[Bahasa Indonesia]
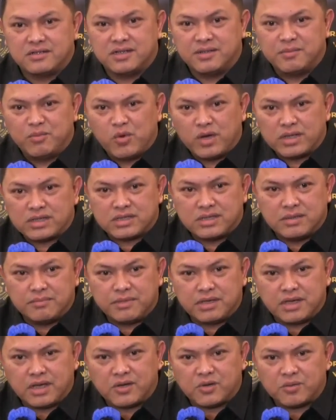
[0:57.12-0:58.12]
dibuat
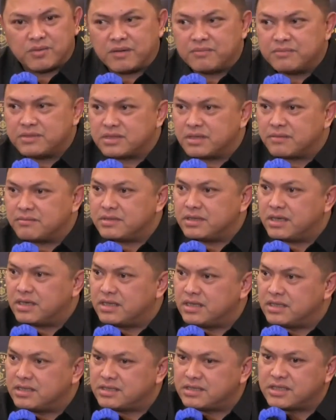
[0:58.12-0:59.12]
sedemikian rupa bisa
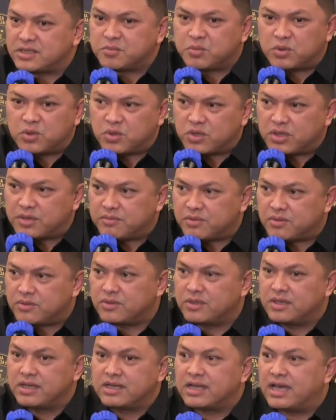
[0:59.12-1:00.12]
menjadi isinya ribu.
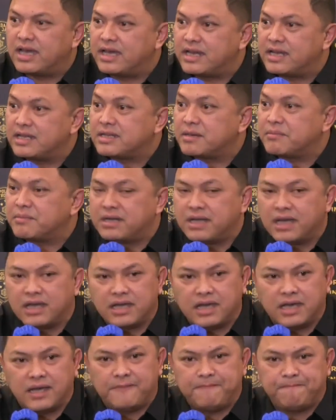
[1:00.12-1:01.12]
Nah akhirnya
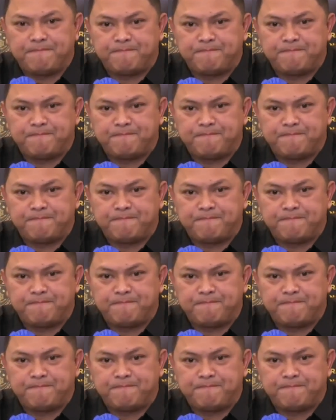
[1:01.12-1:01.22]
terpedaya.